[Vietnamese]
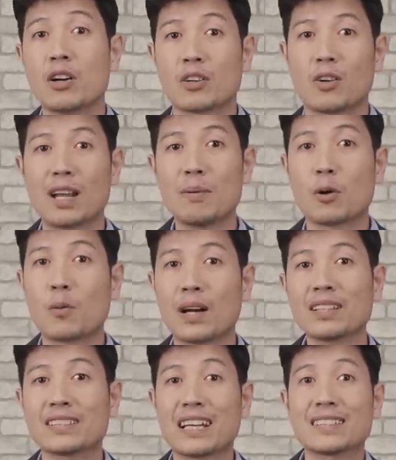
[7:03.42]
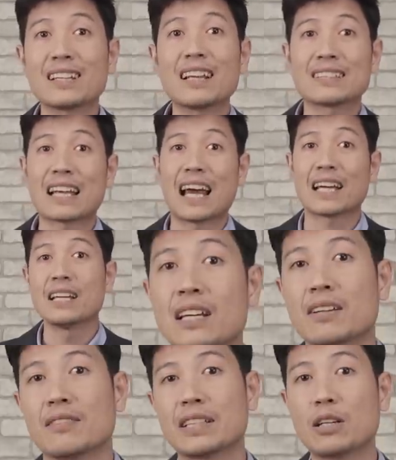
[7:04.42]
Nó là một quãng thời gian rất là dài.
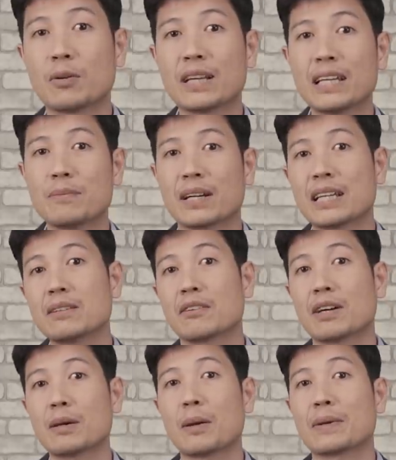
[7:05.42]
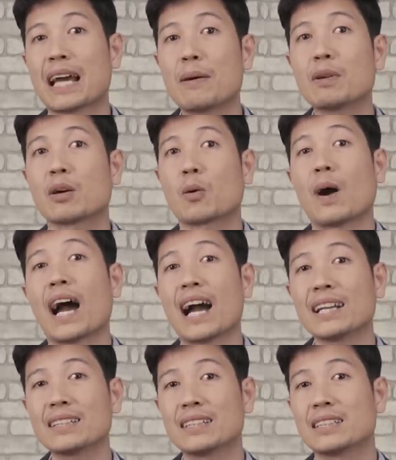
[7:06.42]
Và nhiều khi mà vay bạn bị áp lực
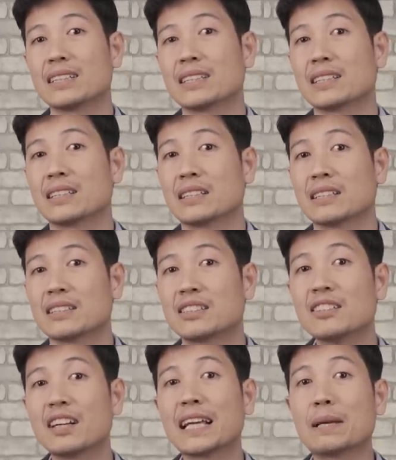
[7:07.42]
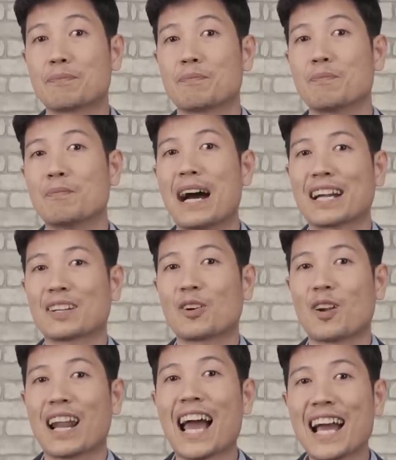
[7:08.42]
quá thì chưa kịp bạn
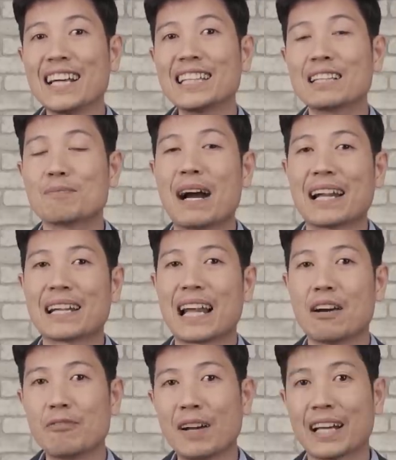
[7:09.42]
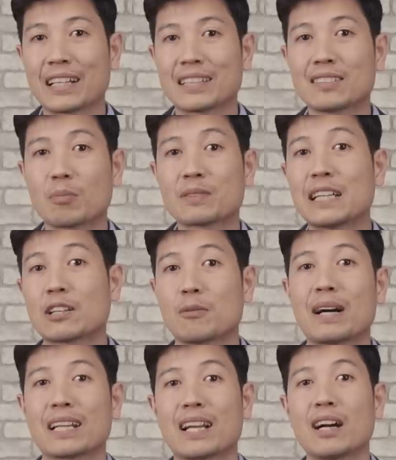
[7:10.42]
có lãi thì bạn đã phải, dòng tiền
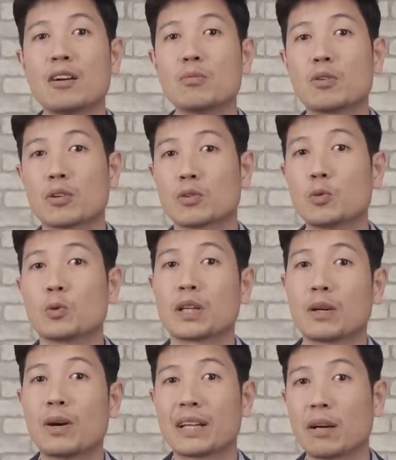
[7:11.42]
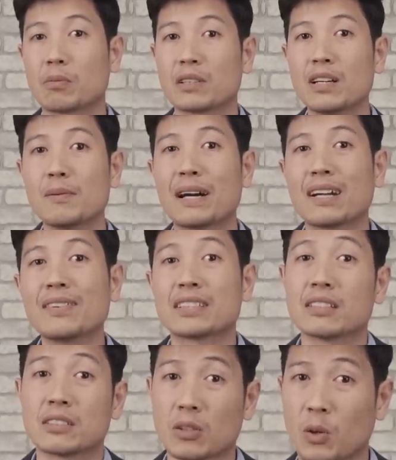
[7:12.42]
của bạn đã không còn đủ để hoạt động nữa, bạn đã
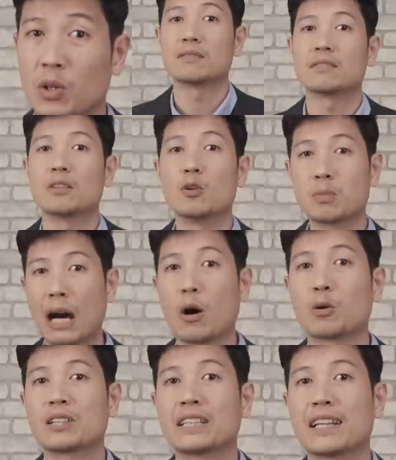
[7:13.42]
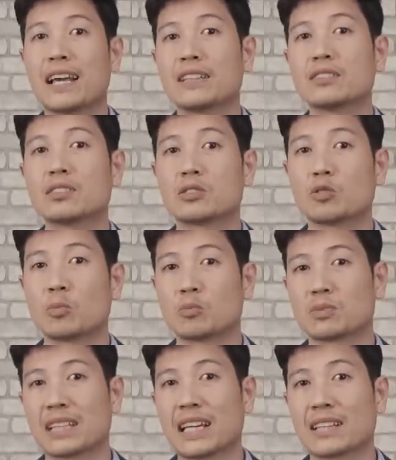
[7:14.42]
phải dừng rồi. Lúc đầu thì nên sử dụng
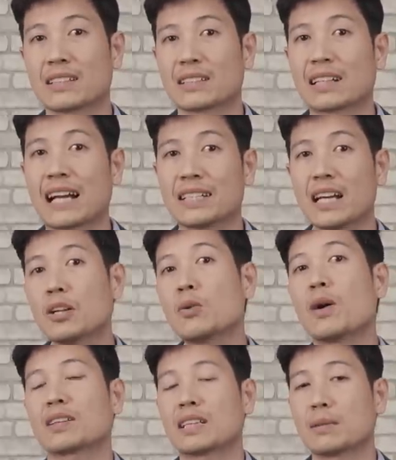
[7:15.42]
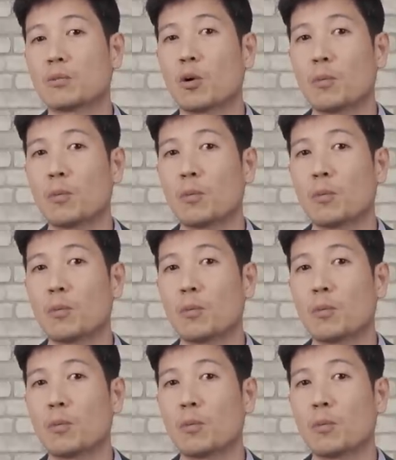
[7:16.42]
tiền cá nhân hoặc tiền bố